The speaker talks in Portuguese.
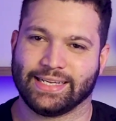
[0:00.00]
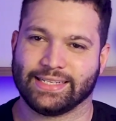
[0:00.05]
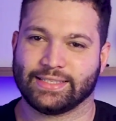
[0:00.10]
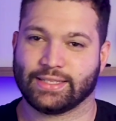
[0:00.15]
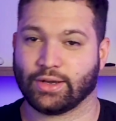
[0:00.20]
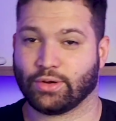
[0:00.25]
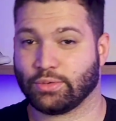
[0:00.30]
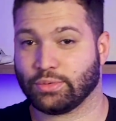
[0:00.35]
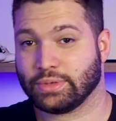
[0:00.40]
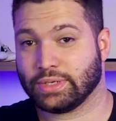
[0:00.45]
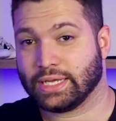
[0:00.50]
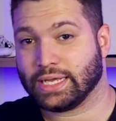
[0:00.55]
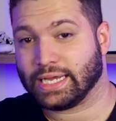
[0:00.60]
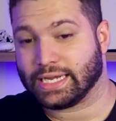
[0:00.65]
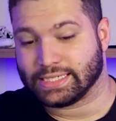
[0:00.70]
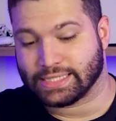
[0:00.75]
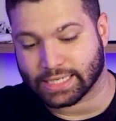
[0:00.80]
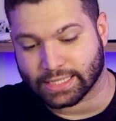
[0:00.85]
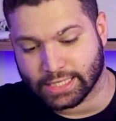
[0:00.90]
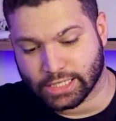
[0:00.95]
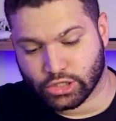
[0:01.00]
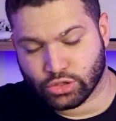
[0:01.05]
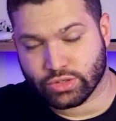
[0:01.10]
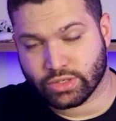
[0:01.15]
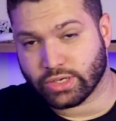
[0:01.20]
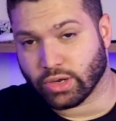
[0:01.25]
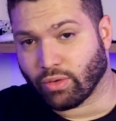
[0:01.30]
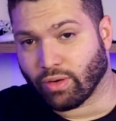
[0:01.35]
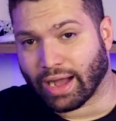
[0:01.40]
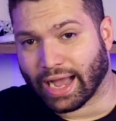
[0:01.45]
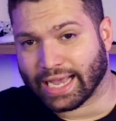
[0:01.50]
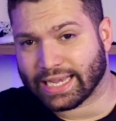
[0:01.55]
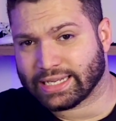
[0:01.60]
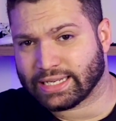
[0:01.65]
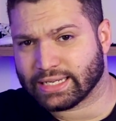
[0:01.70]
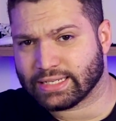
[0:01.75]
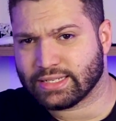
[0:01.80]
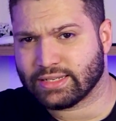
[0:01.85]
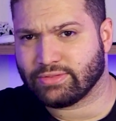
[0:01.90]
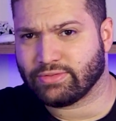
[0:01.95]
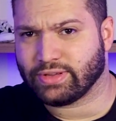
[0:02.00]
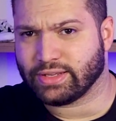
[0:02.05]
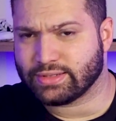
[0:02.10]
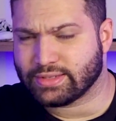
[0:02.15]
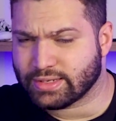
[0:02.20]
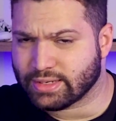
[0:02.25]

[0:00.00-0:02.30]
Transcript: Então, já deixa o seu like nesse vídeo,